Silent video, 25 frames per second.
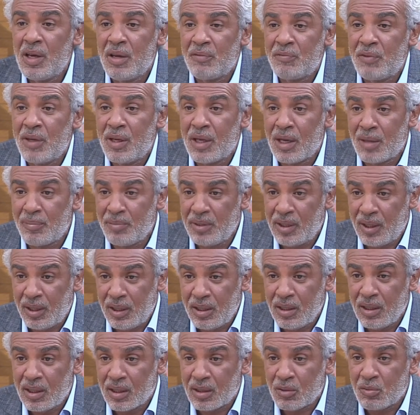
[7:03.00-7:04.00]
فربي
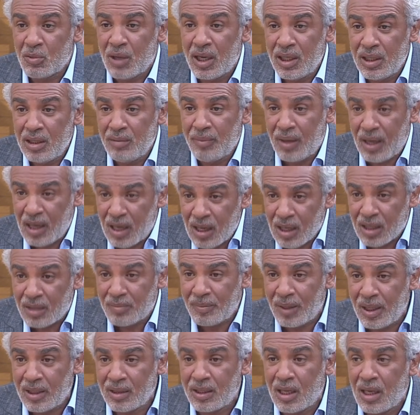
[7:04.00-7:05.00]
يعينك وهاني معاك
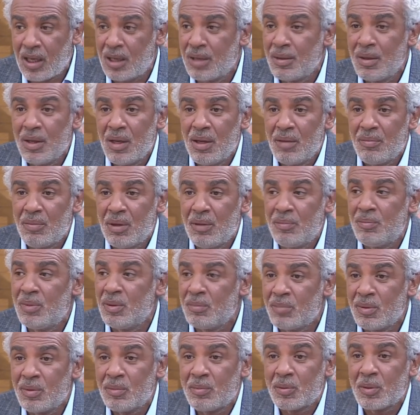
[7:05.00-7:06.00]
معناتها
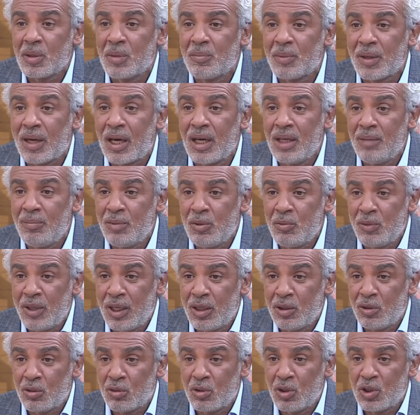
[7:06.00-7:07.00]
بقلبي
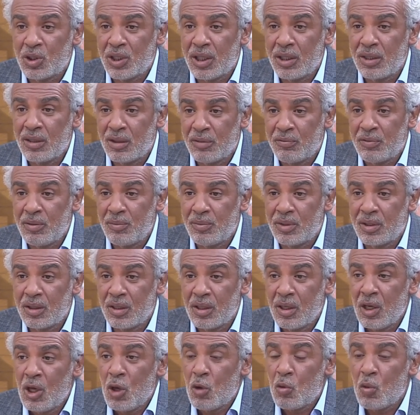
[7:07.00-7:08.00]
واحد وكل شيء فهمت
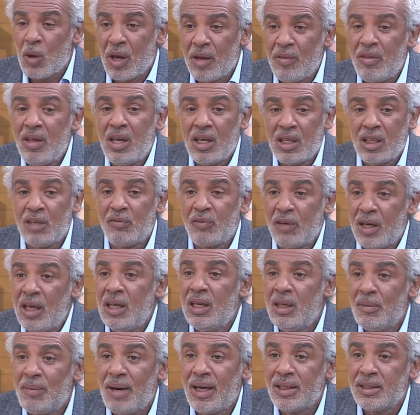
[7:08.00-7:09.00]
وهذا كيف
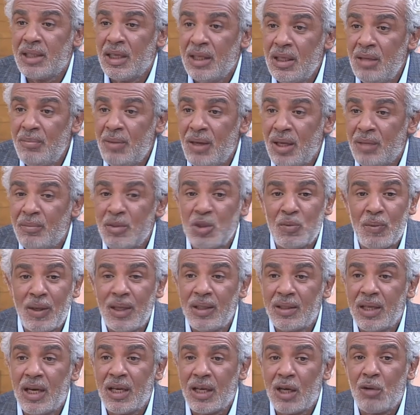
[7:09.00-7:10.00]
انا معناتها نبعد مش
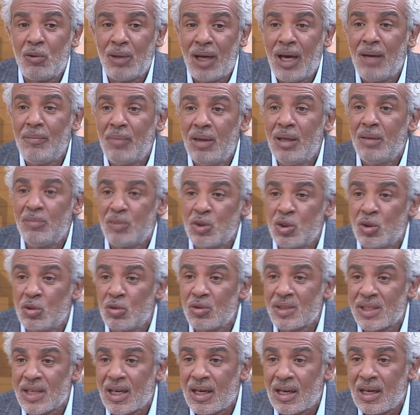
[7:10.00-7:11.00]
معناتها راهو العمل باش
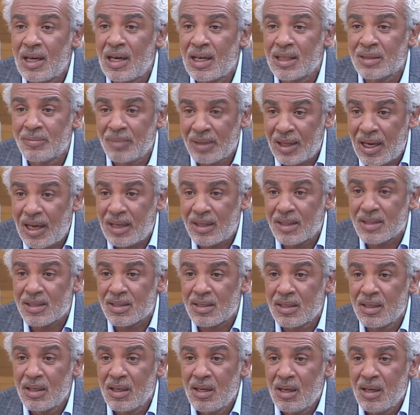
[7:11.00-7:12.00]
يكون سقاط بالعكس